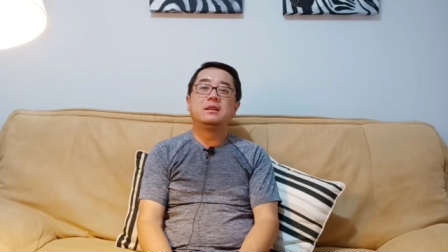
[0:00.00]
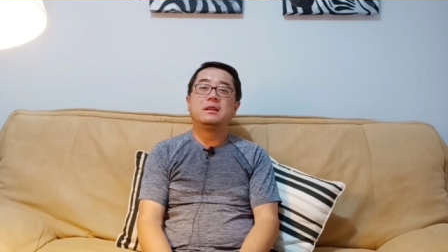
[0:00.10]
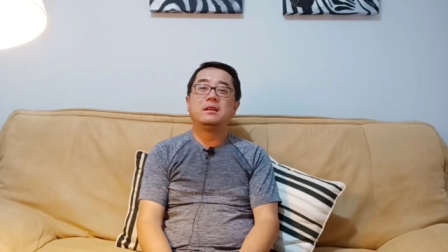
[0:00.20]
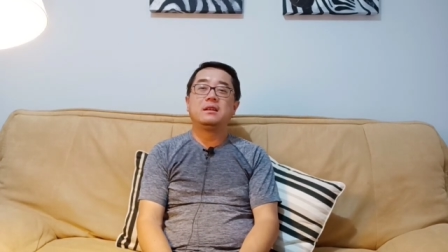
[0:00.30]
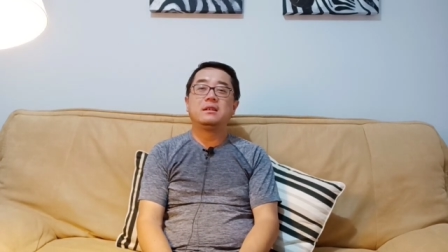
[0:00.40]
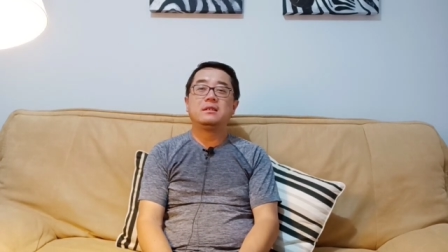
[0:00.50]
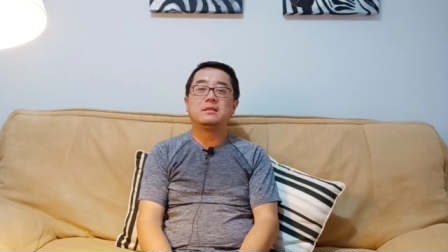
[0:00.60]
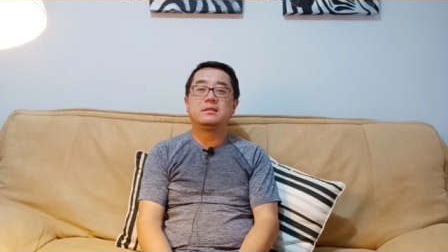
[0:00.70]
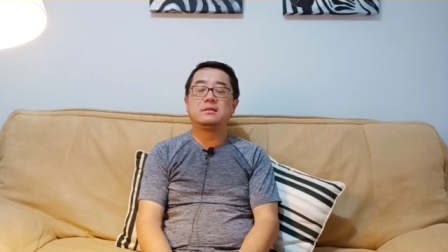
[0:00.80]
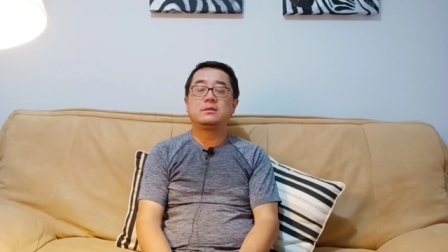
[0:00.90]
呃，
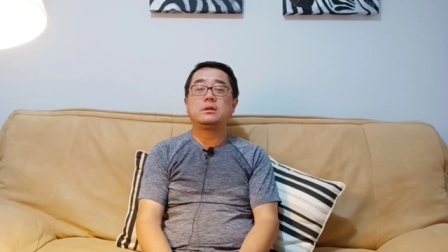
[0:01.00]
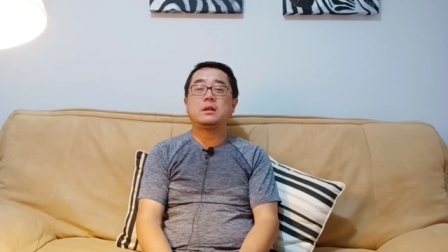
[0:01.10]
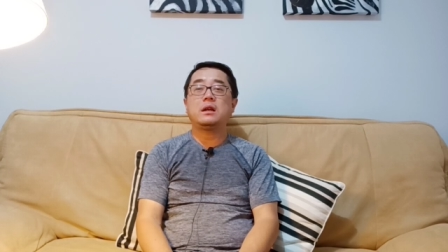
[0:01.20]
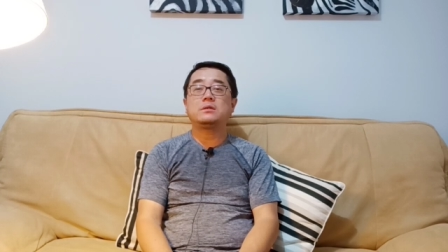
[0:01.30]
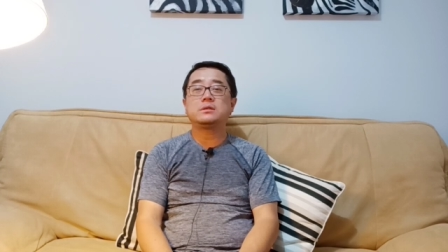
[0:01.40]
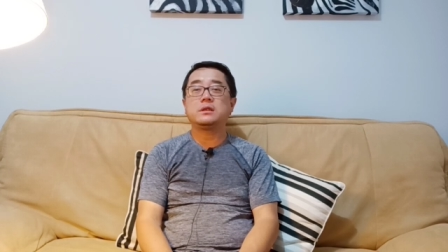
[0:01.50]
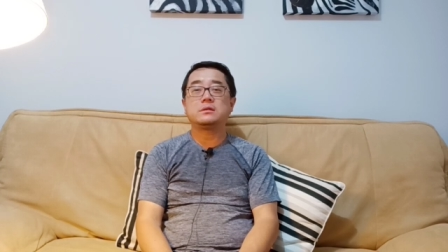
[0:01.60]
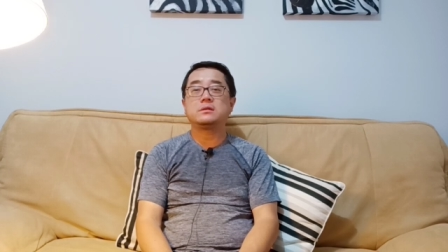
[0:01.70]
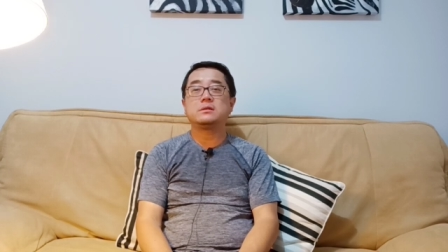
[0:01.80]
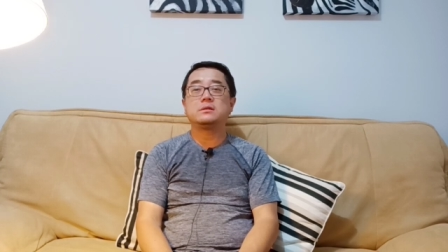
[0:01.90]
对它来说简
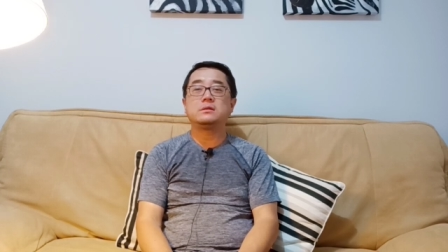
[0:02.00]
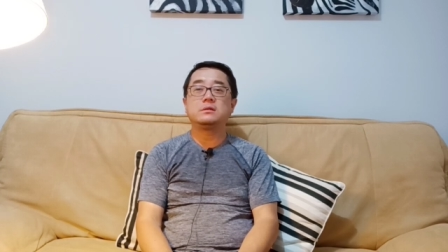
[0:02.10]
直